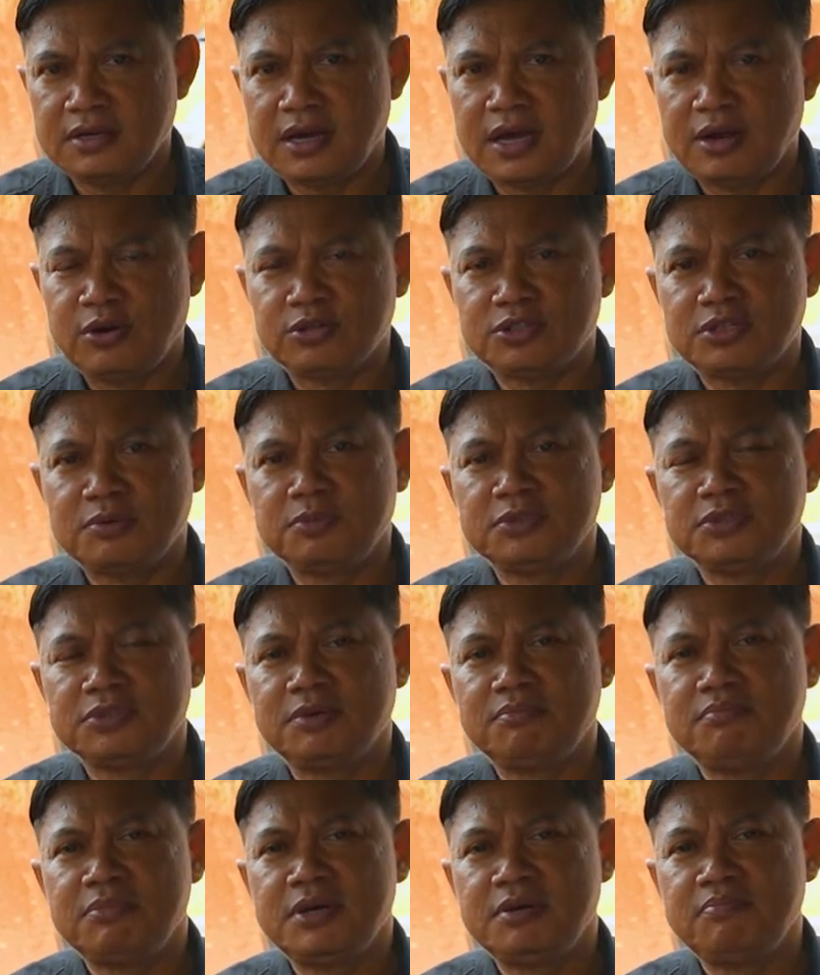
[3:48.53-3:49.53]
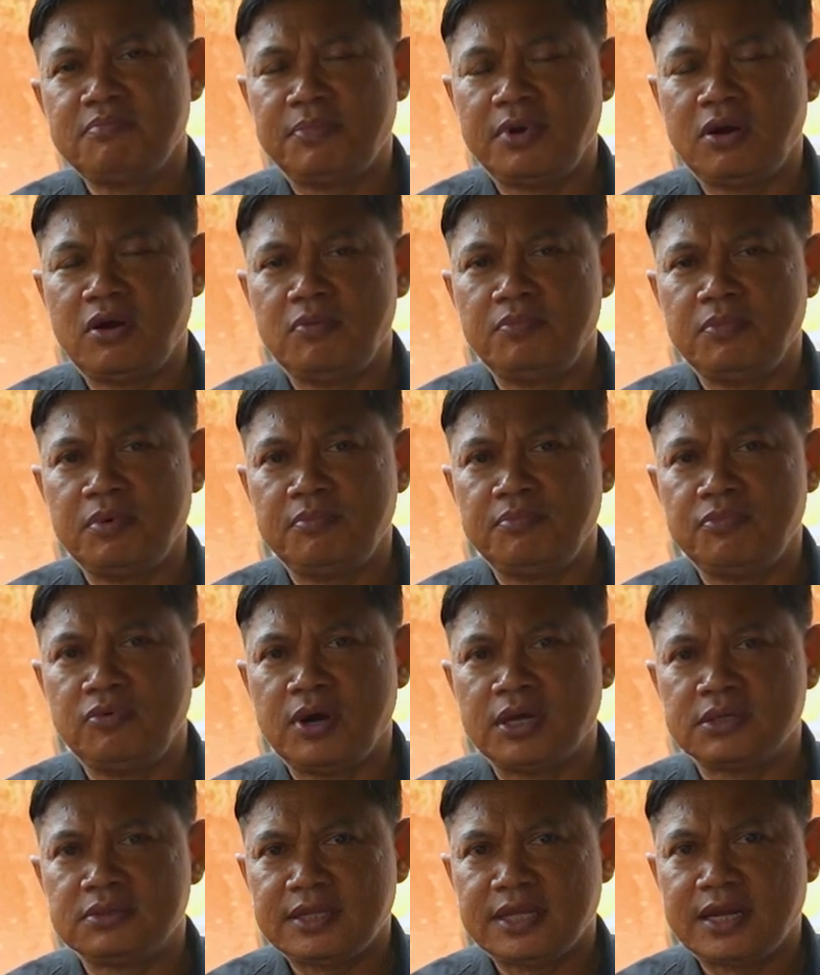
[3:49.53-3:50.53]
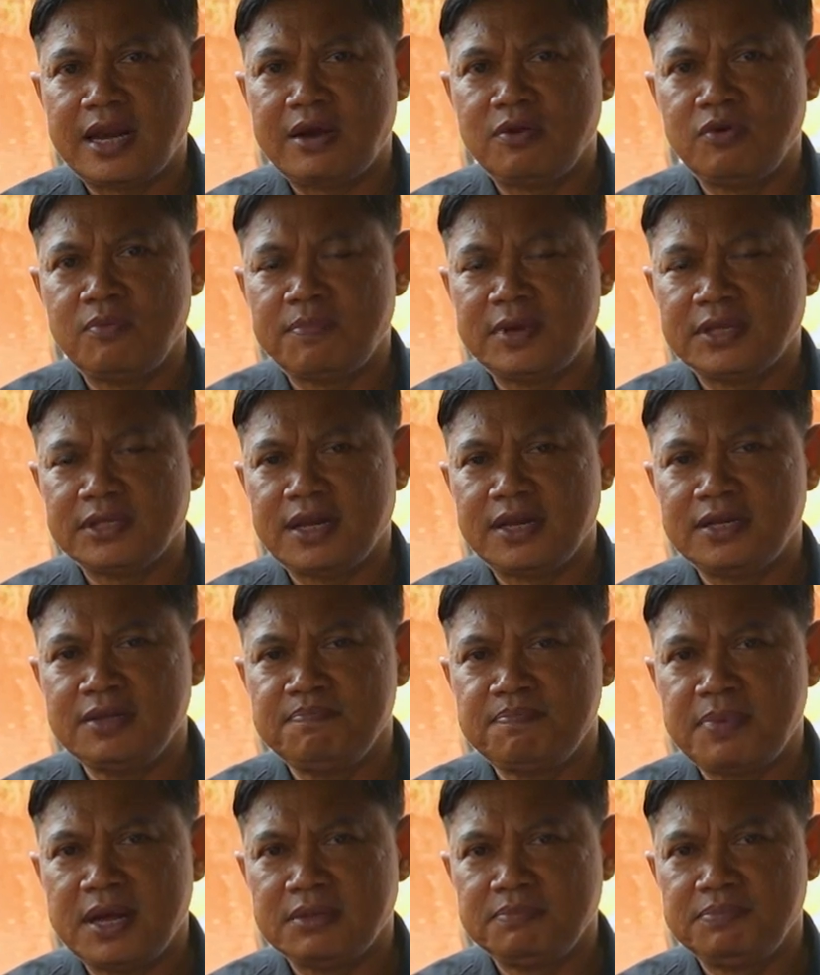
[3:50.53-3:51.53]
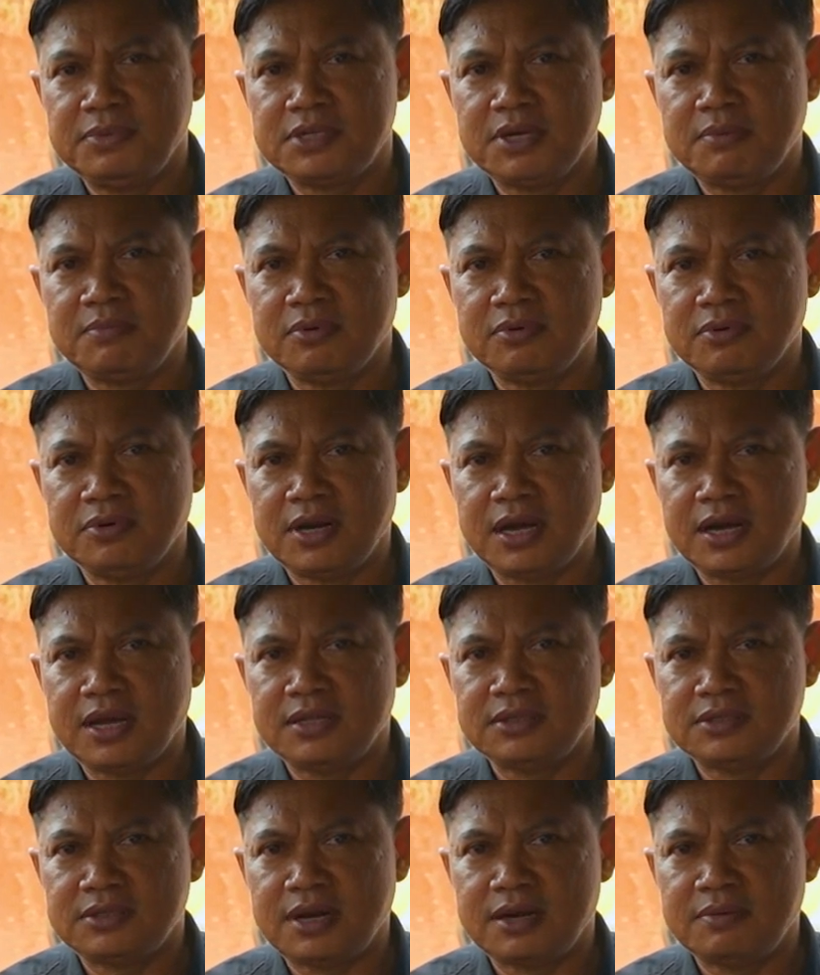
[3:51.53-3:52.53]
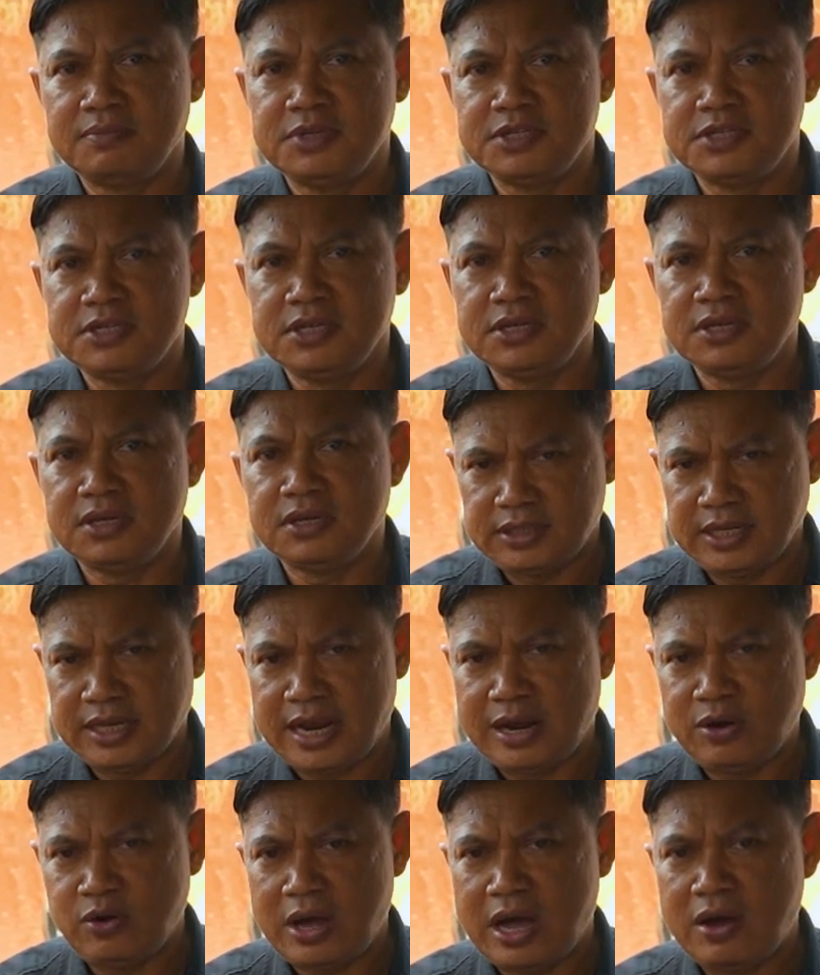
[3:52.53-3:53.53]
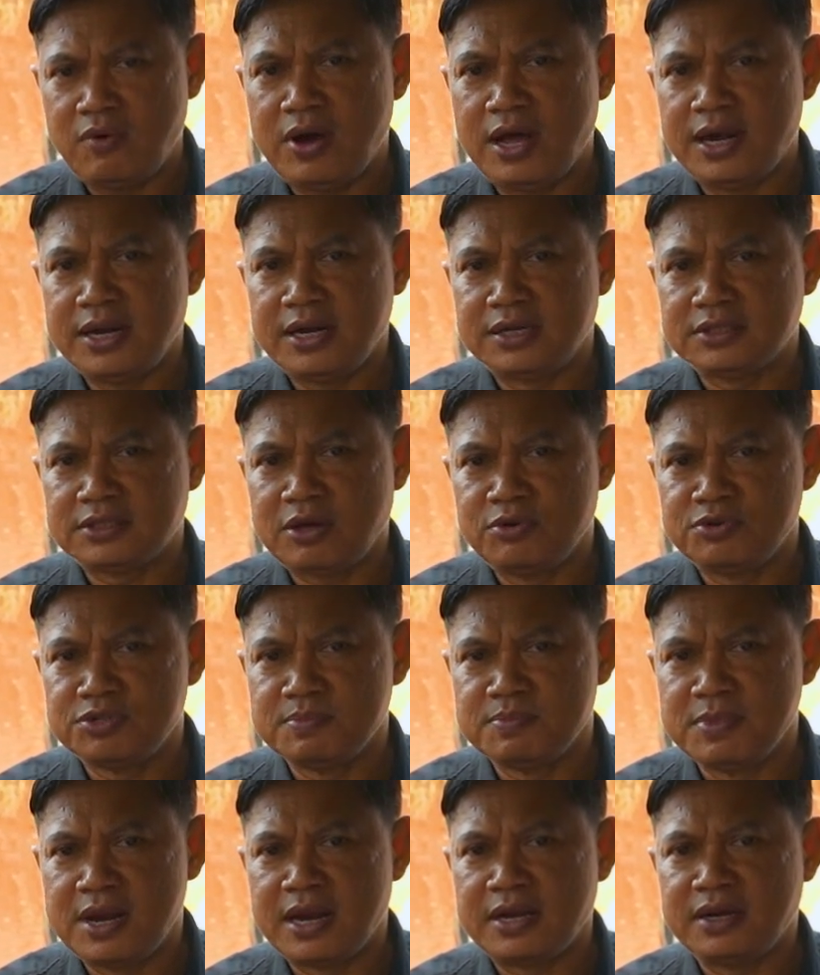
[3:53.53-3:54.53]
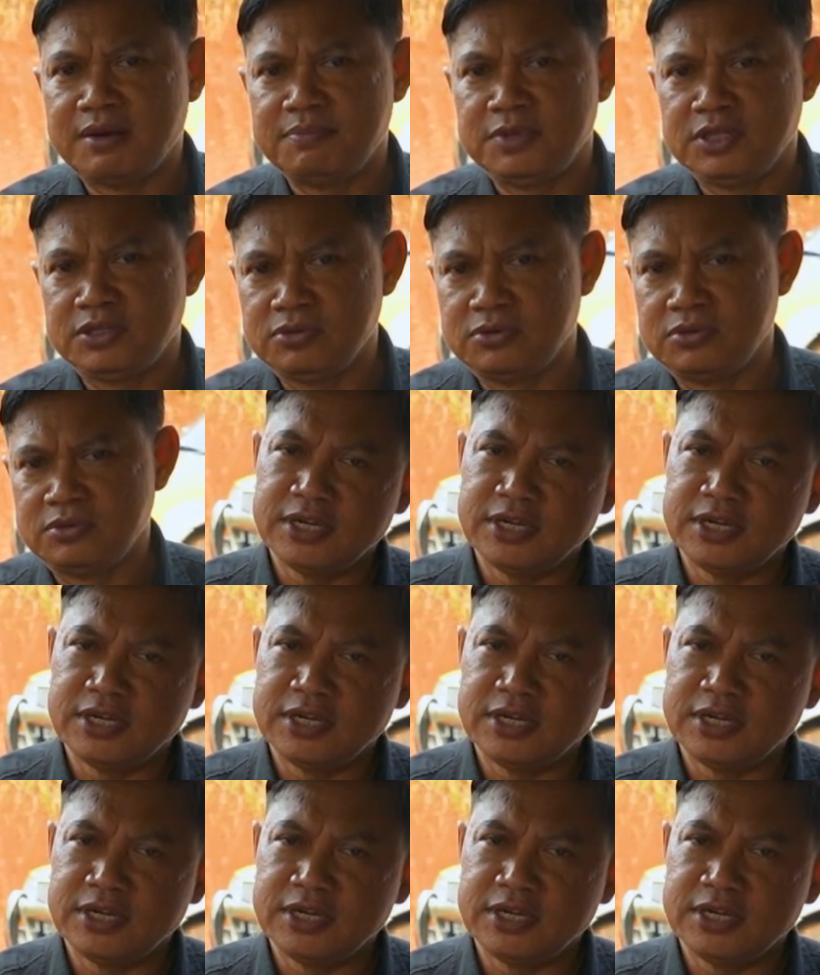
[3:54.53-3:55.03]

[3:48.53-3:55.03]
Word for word: Kalau teman-teman mau membuat Terano 4x4 bisa menggunakan transmisi Terano awal yang tahun 96 itu.